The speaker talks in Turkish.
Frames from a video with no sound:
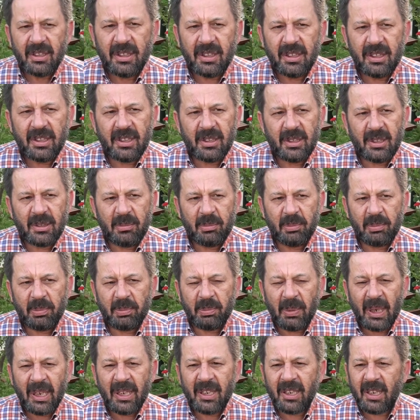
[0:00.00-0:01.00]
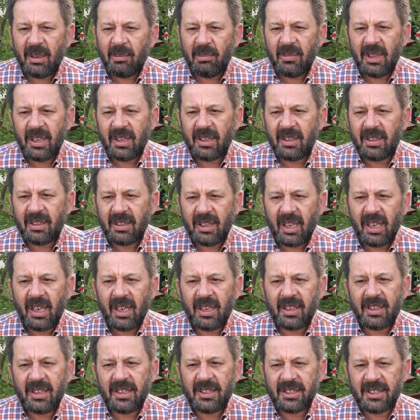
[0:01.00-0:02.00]
Ee, bayramların
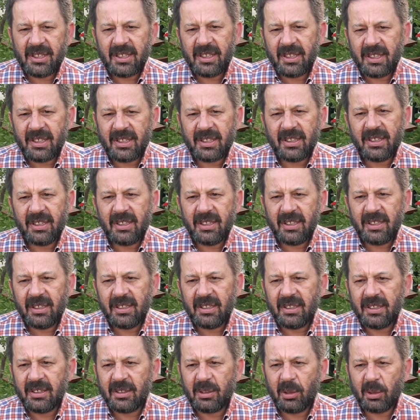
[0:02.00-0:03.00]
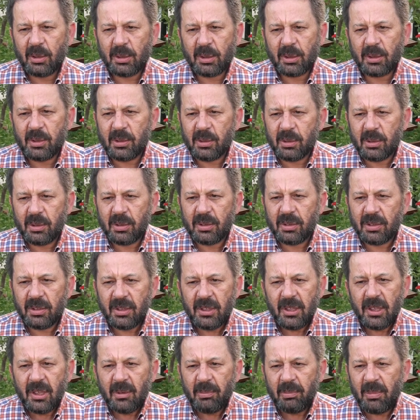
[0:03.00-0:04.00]
kardeşlik, e, dostluk,
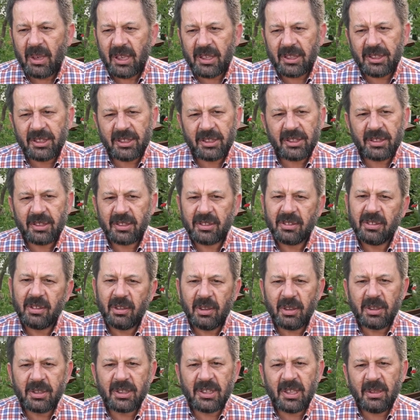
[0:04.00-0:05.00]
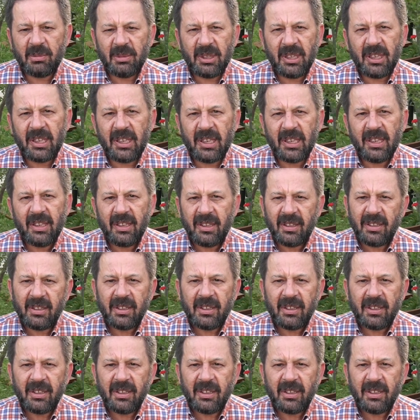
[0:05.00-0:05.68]
barış özlemiyle